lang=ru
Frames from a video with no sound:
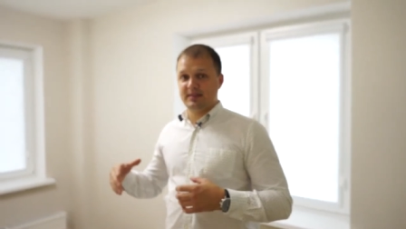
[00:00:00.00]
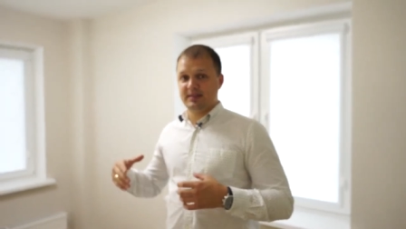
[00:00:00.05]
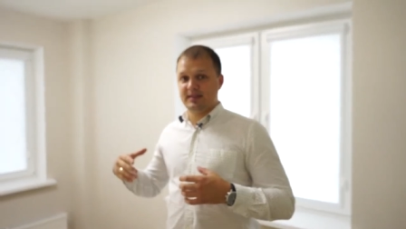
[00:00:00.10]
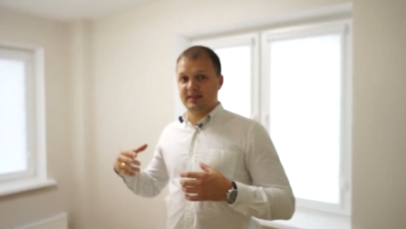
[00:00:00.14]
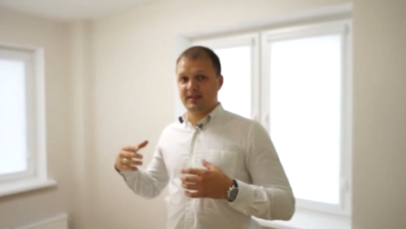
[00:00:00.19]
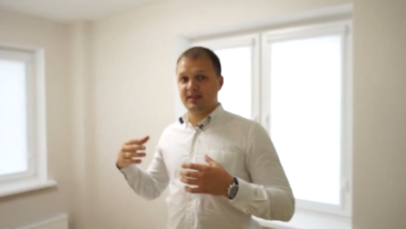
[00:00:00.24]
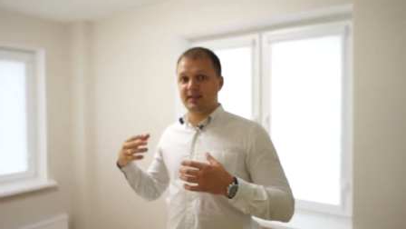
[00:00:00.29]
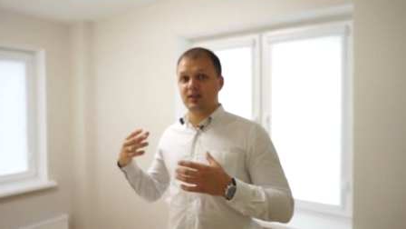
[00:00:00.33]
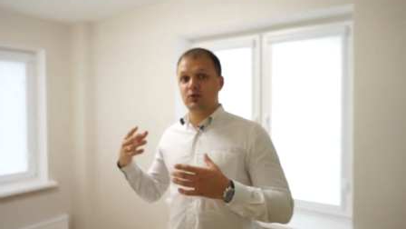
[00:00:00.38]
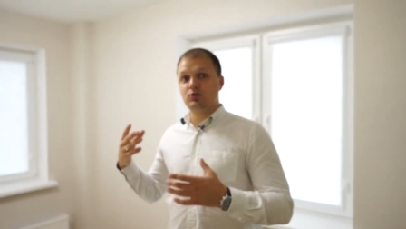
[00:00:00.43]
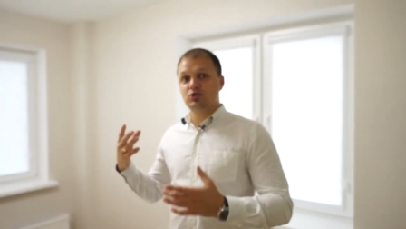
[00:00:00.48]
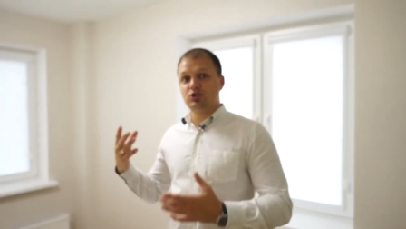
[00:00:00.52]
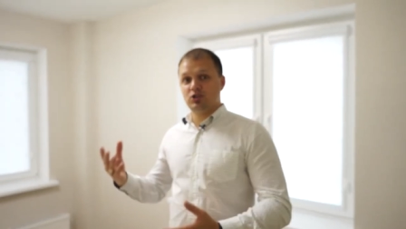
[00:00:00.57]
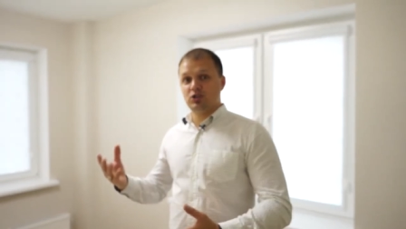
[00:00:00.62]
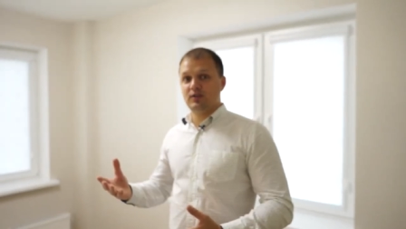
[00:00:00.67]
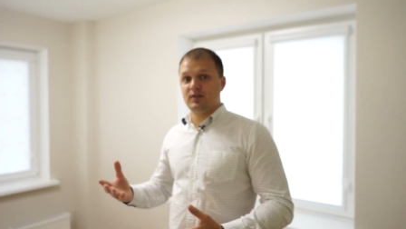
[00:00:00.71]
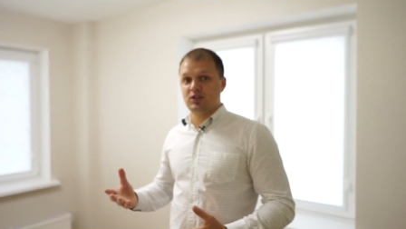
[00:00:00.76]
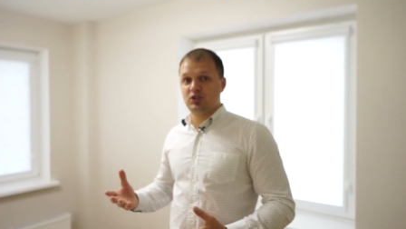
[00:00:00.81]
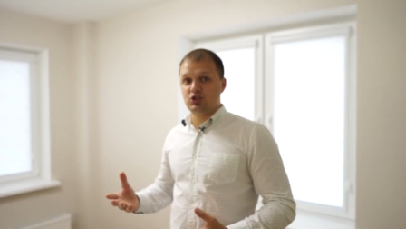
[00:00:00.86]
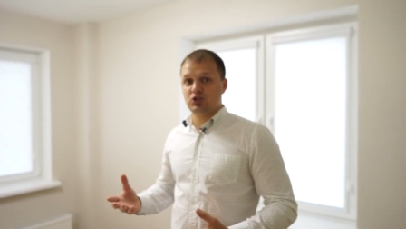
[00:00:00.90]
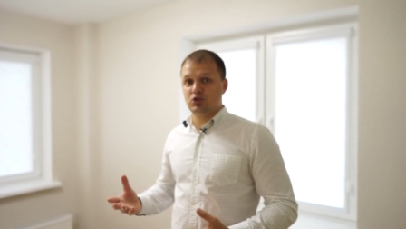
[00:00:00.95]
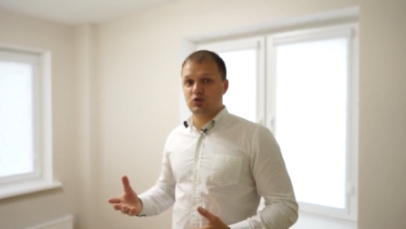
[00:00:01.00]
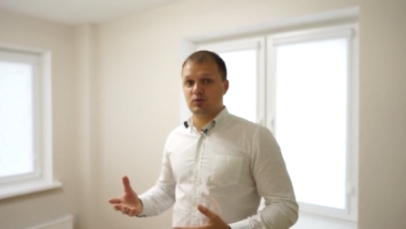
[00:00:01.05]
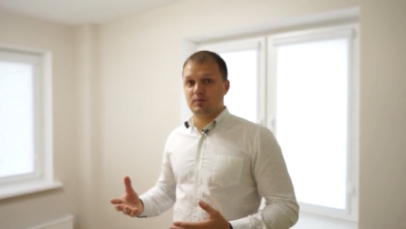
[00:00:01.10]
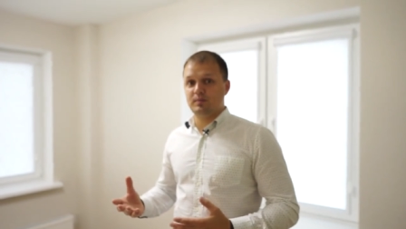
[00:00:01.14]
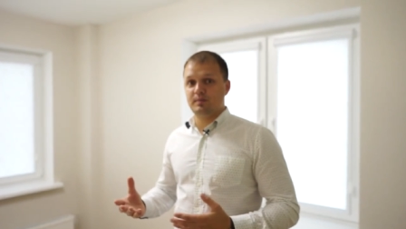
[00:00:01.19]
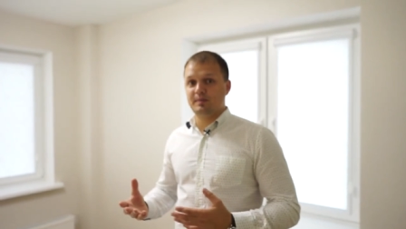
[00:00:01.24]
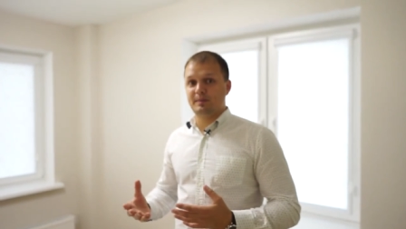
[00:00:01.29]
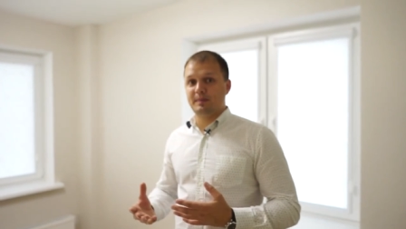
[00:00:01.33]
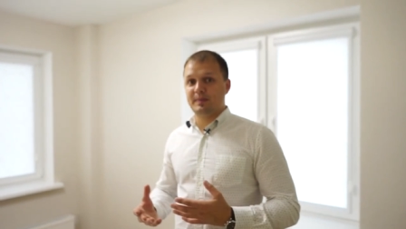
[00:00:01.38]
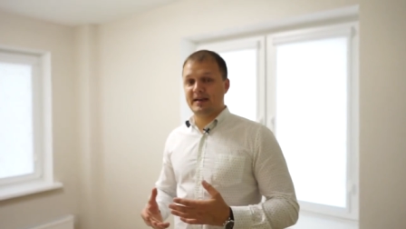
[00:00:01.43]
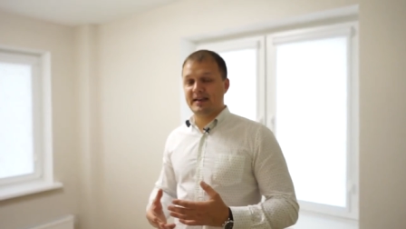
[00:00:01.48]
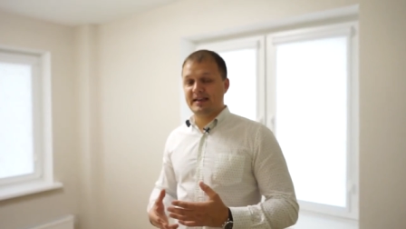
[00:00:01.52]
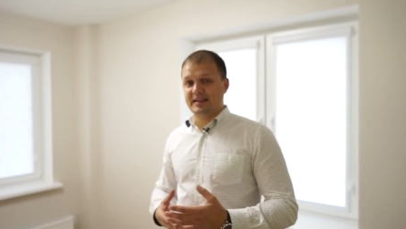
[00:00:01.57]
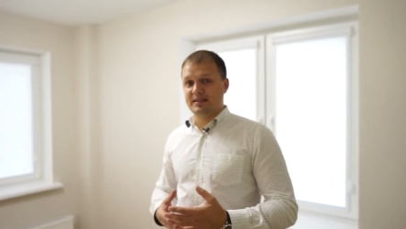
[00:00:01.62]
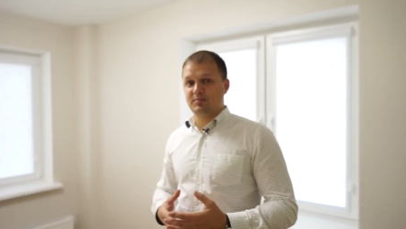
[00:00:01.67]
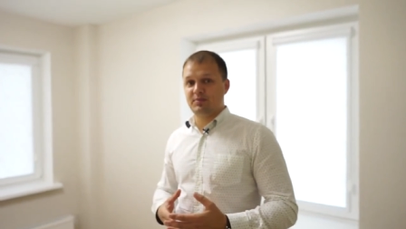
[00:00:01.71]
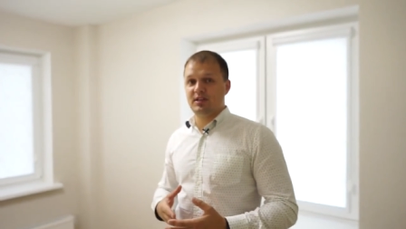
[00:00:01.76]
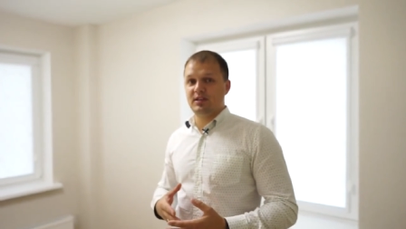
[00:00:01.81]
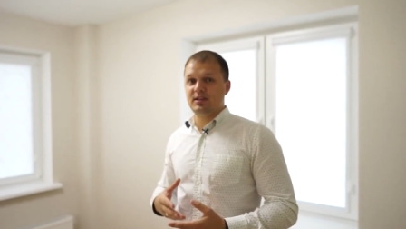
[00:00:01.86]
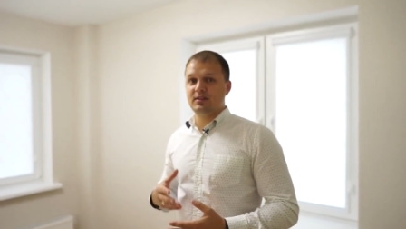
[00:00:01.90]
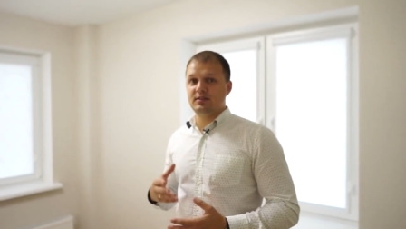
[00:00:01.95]
так как я уже говорил, что проект
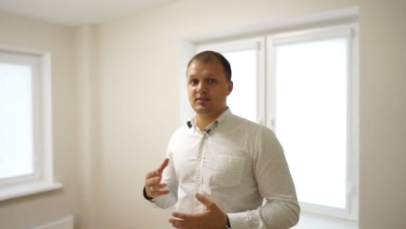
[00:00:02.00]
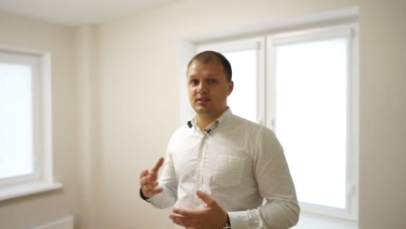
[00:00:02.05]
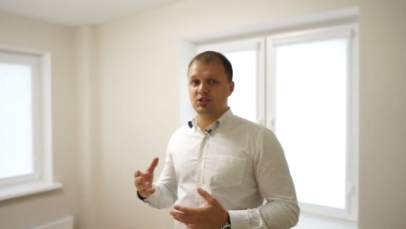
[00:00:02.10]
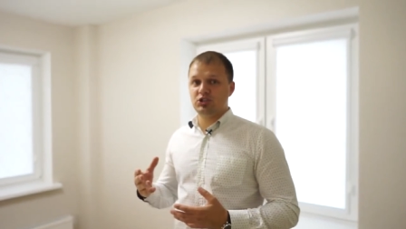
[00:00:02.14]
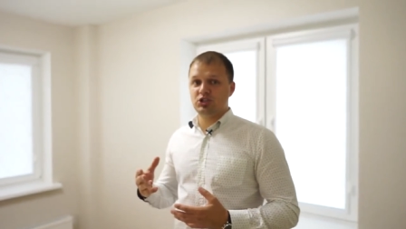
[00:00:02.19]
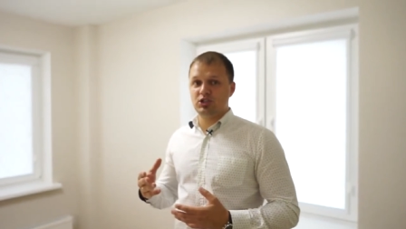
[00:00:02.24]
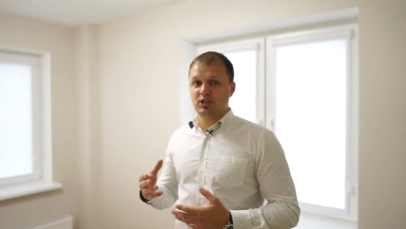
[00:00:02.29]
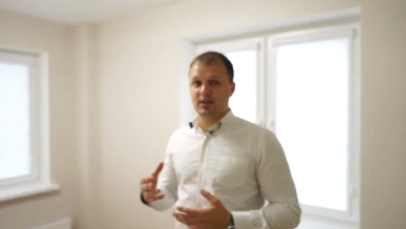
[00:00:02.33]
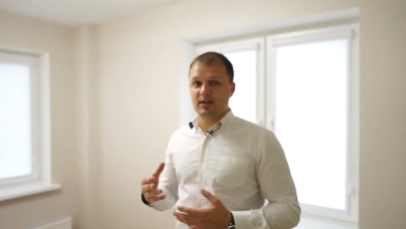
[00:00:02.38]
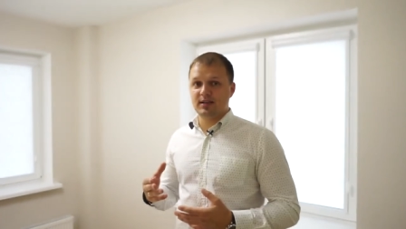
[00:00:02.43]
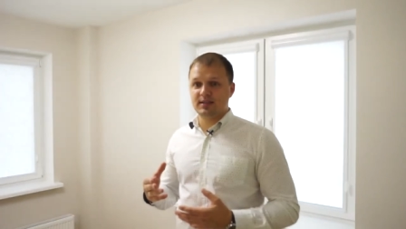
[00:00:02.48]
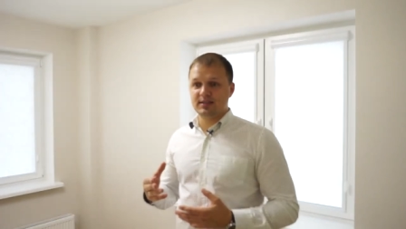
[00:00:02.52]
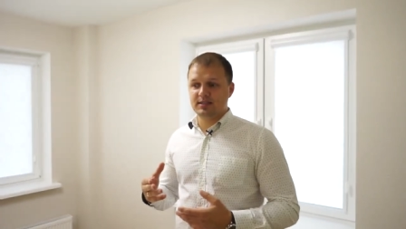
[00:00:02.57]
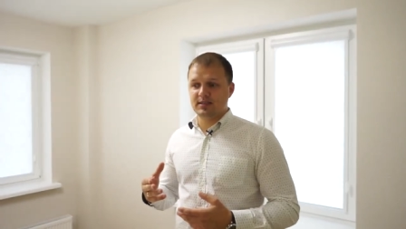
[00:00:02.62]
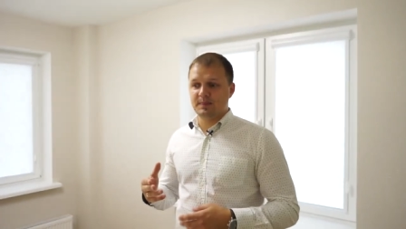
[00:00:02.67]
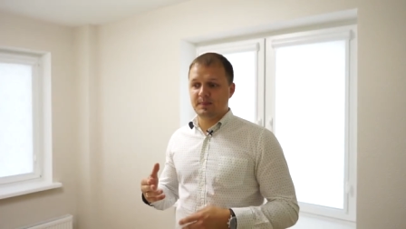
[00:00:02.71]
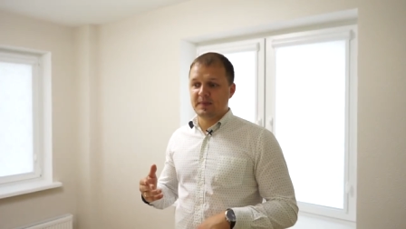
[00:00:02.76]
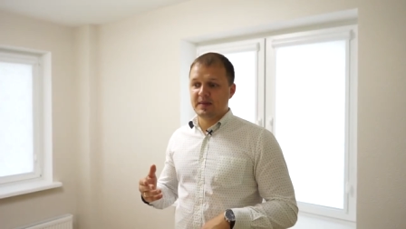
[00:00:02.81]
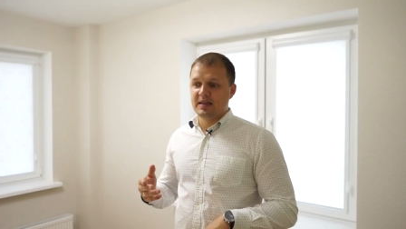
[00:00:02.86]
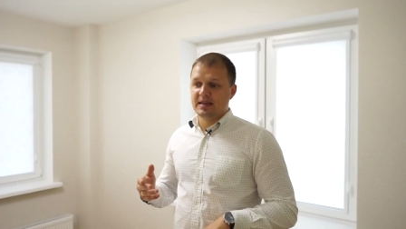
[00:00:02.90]
переделался 4 раза.